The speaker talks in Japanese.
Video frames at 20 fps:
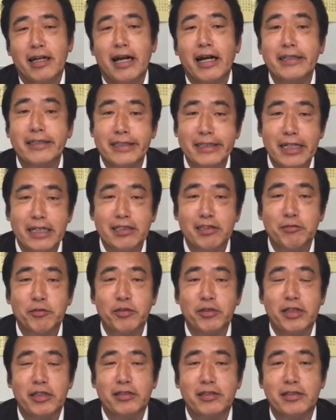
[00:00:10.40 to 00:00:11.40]
8月
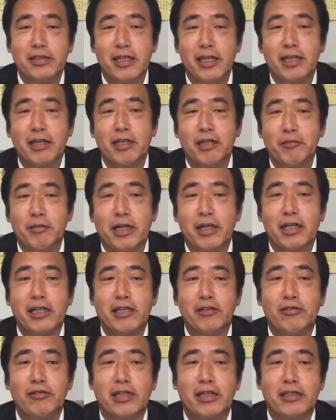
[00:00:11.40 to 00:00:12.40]
もですね、曲がり
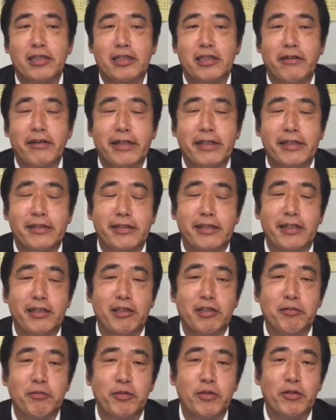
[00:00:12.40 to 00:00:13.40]
角になってきたわけですけ
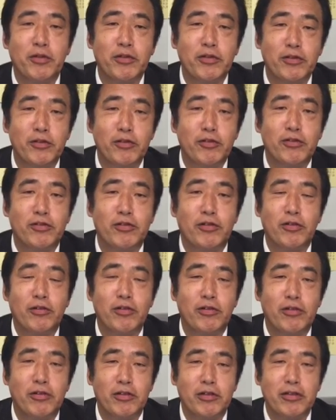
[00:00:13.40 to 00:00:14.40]
れども、ちょっ
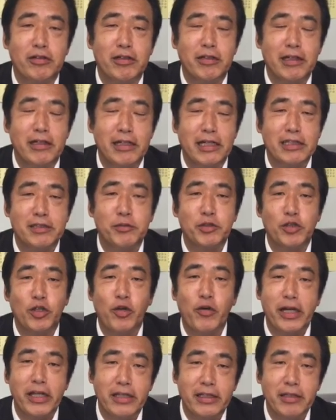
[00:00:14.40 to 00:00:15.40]
と足元
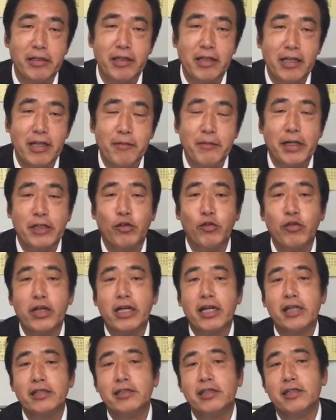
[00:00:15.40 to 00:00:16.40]
弱い。まあ、そん
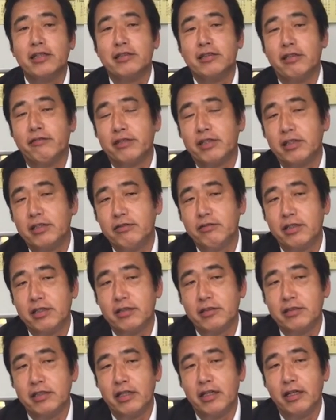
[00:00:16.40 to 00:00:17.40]
な感じでですね、私は
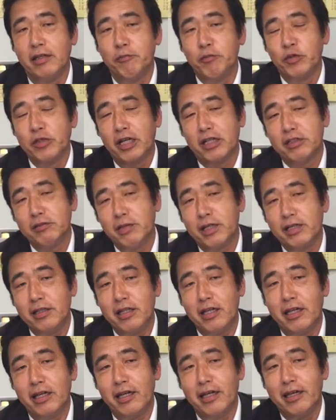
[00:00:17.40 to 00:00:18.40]
ですね、もう逆張り
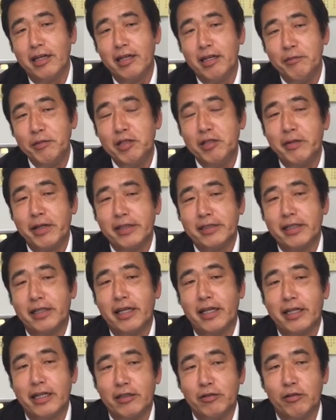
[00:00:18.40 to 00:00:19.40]
で見るべきじゃ
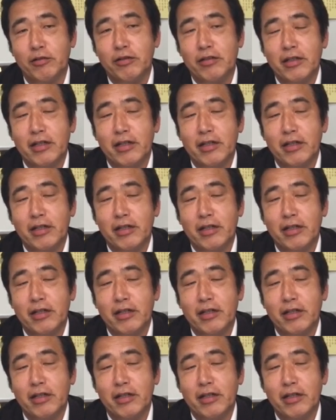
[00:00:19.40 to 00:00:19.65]
ないかと。